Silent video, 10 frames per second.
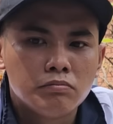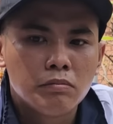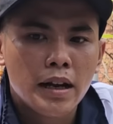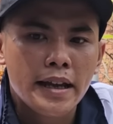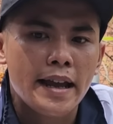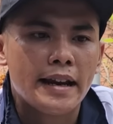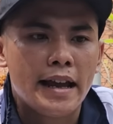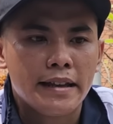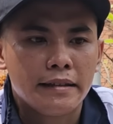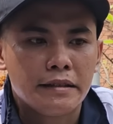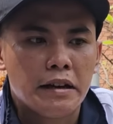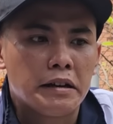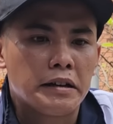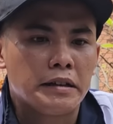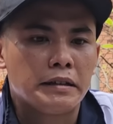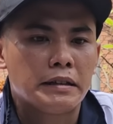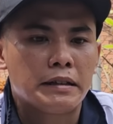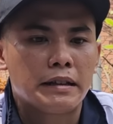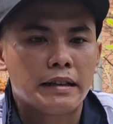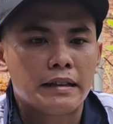mới nghe đây. Giờ
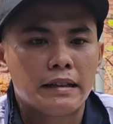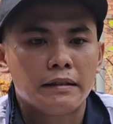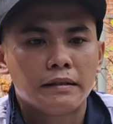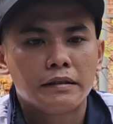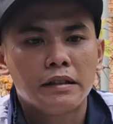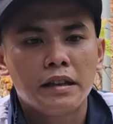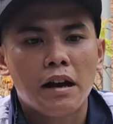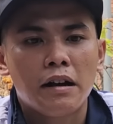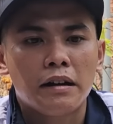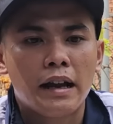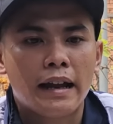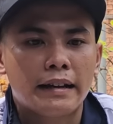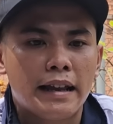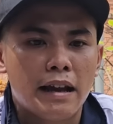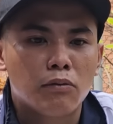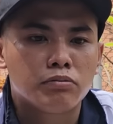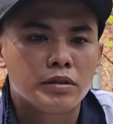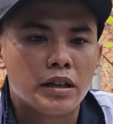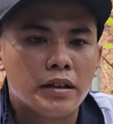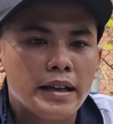nó cho thằng đàn ông
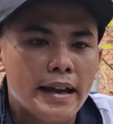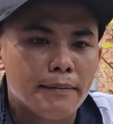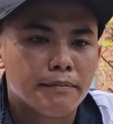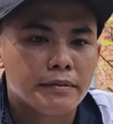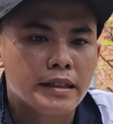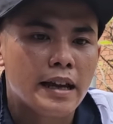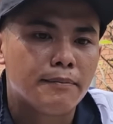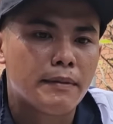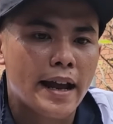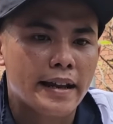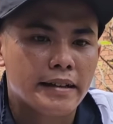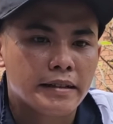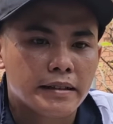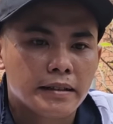chửi em trên mạng.